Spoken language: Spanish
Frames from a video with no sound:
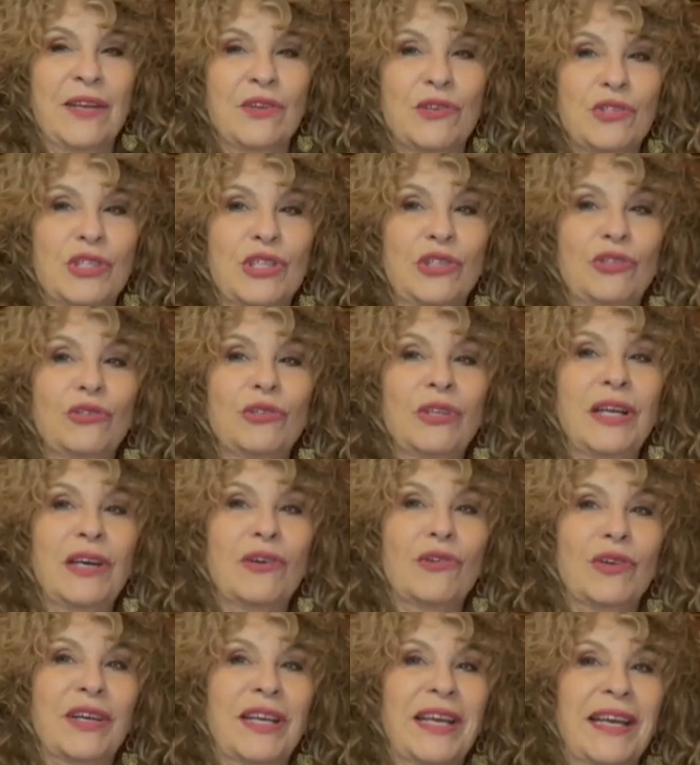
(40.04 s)
yo siento que
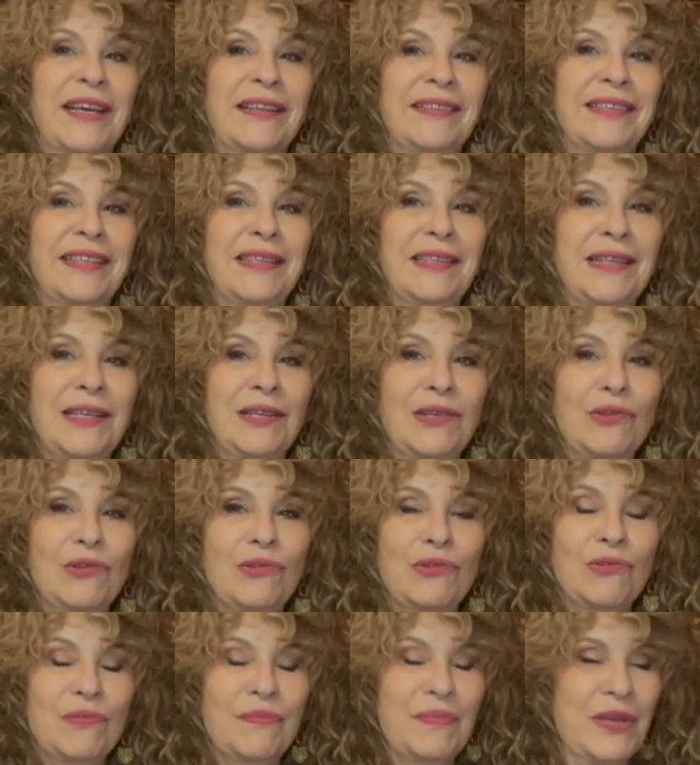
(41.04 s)
lo que ha
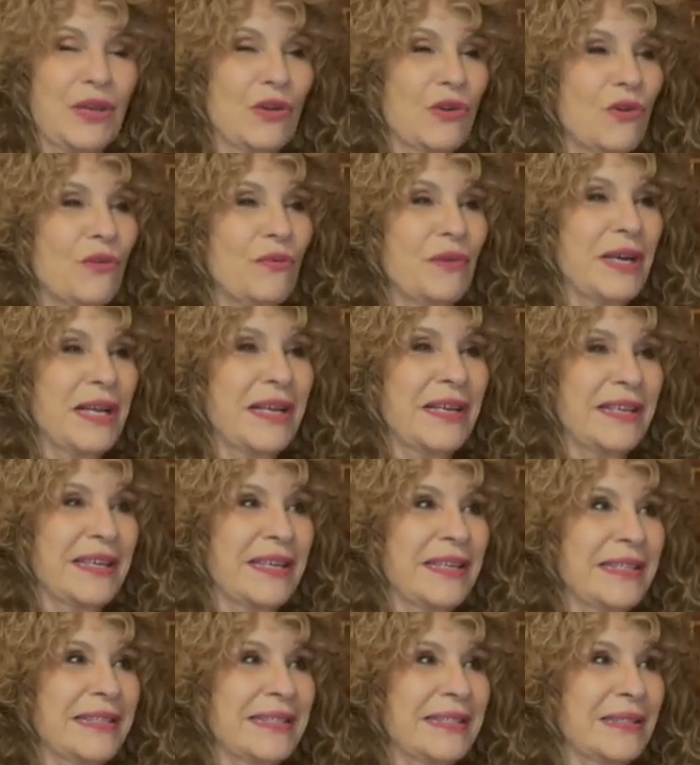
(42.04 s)
tenido mi obra
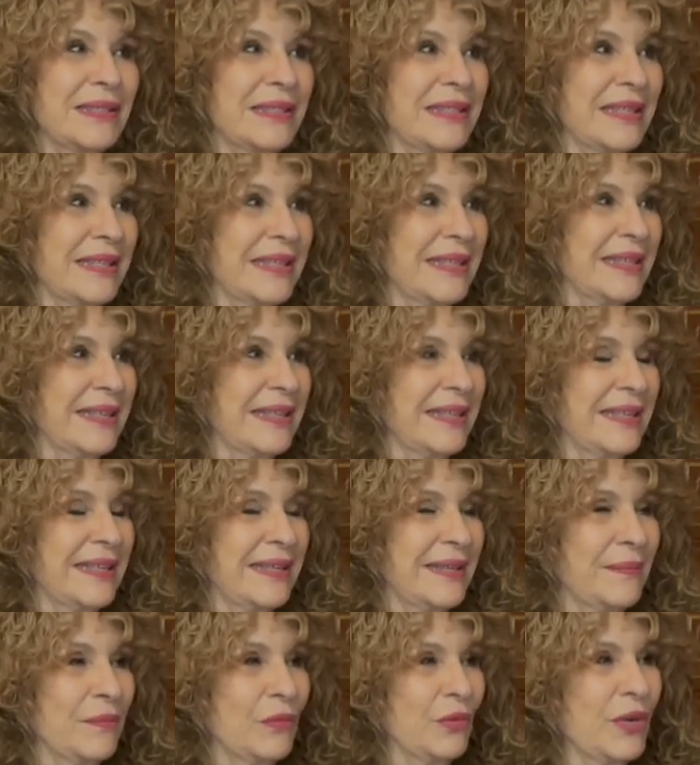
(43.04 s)
es
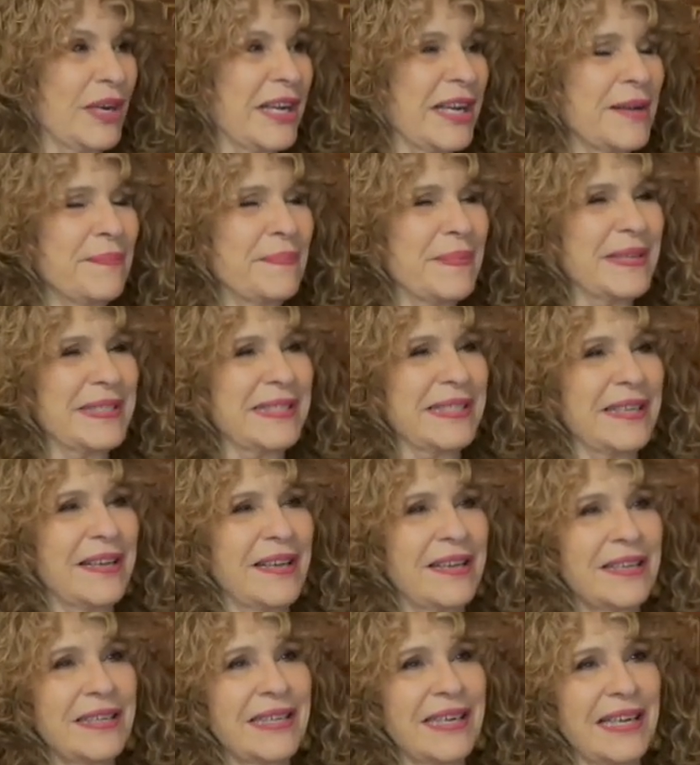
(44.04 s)
eh, una
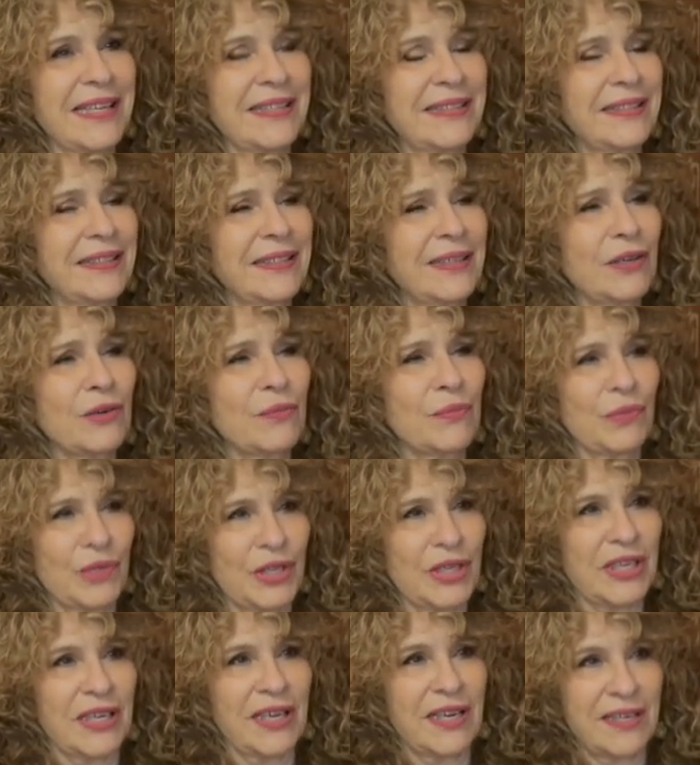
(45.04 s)
capacidad grande de
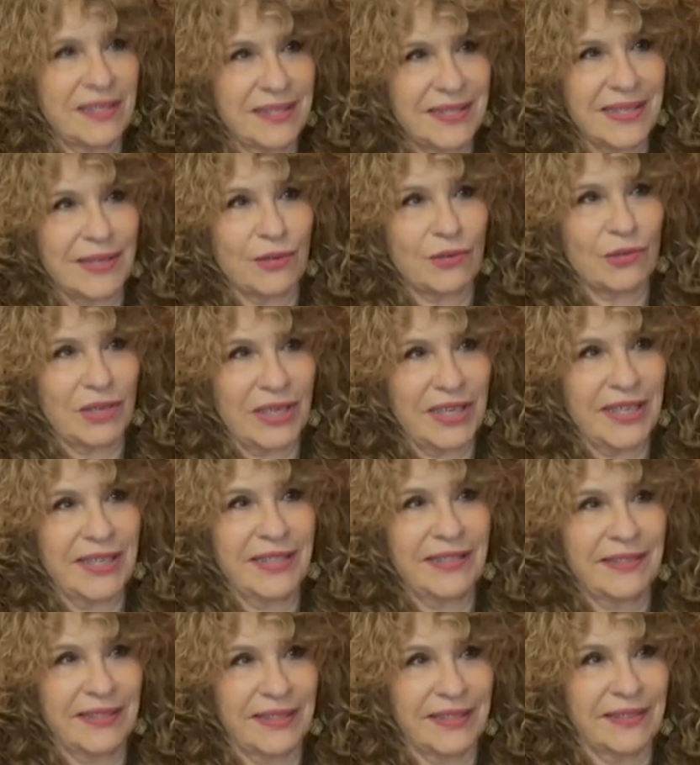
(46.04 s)
comunicarse con la
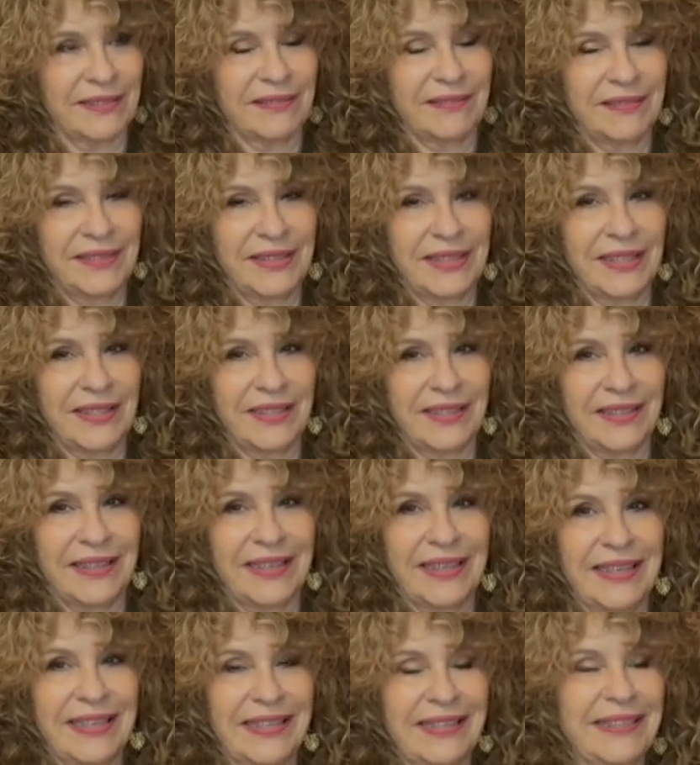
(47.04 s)
gente, de,
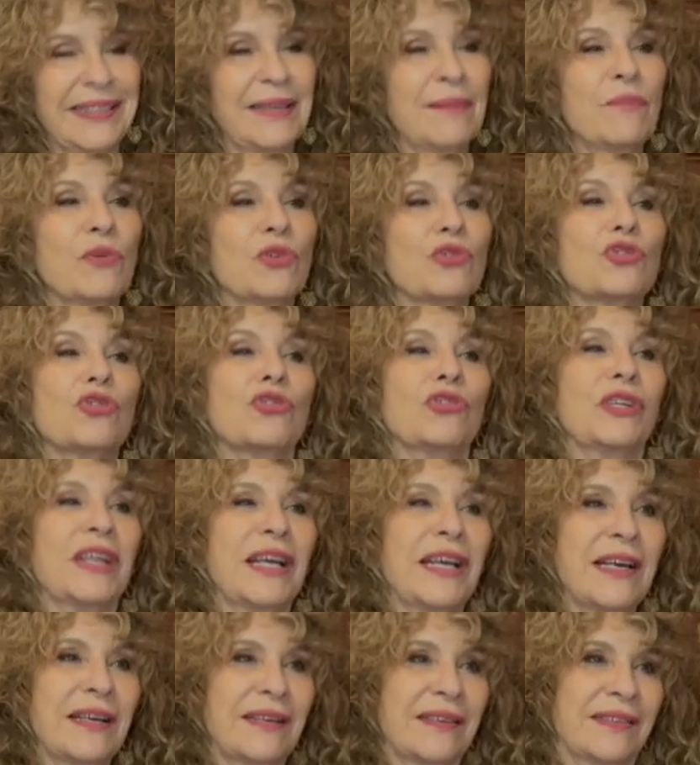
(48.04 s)

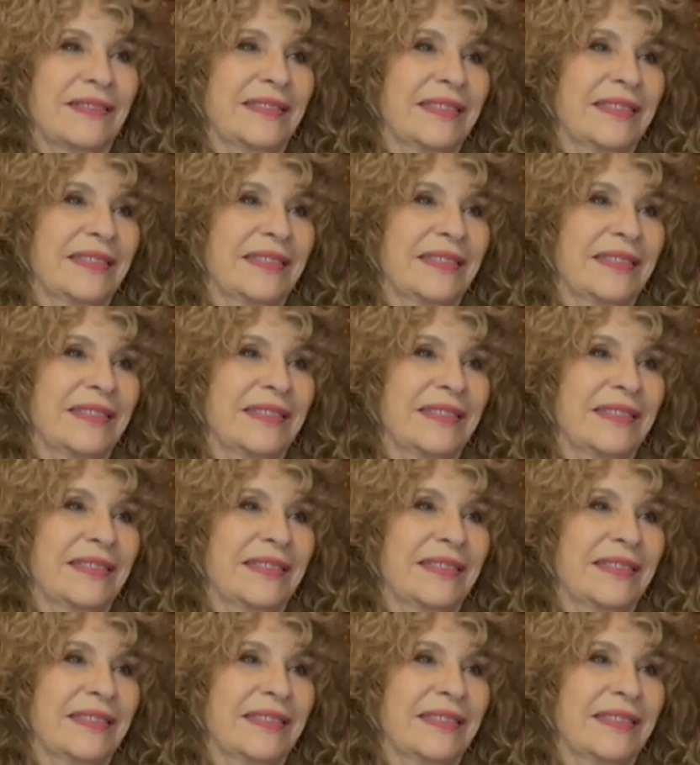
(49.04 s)
emocionar